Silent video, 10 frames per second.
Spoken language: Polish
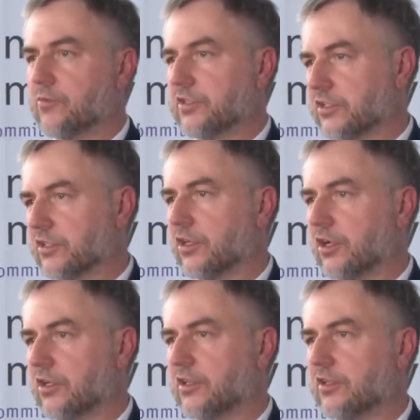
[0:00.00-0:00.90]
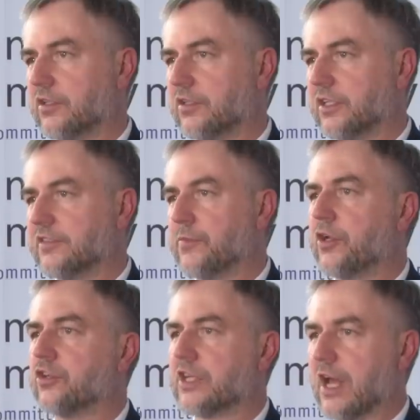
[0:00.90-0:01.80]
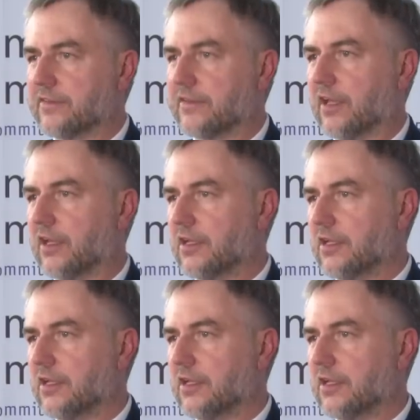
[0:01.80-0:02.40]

Myślę, że to to jest dopiero szansa.